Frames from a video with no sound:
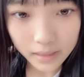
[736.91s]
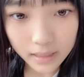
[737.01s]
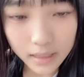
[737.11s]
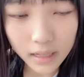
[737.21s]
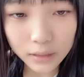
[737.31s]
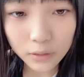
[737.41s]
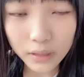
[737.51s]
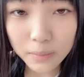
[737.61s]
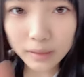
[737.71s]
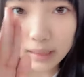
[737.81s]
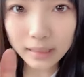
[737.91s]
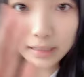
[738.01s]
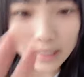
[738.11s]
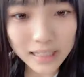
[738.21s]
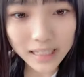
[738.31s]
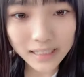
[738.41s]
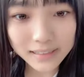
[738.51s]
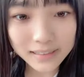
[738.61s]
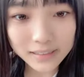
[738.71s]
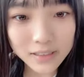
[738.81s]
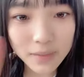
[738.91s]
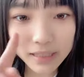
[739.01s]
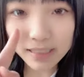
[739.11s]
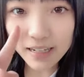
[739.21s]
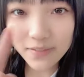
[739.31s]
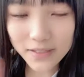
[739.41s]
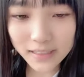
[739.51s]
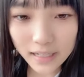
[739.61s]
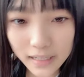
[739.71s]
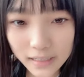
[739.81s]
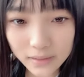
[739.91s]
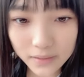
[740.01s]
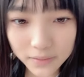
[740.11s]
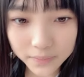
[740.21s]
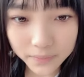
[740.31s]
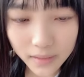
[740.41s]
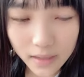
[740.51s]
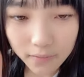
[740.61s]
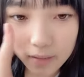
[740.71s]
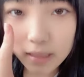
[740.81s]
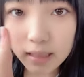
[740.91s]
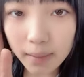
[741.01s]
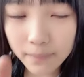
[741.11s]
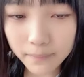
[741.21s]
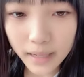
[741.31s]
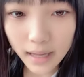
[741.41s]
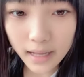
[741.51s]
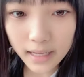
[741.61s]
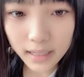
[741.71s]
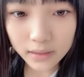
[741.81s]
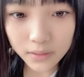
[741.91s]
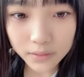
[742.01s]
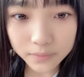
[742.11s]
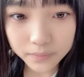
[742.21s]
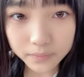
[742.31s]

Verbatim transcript: ありがとうねまた来てねソルメイトさんレインボースターありがとうミンディさんからありがとう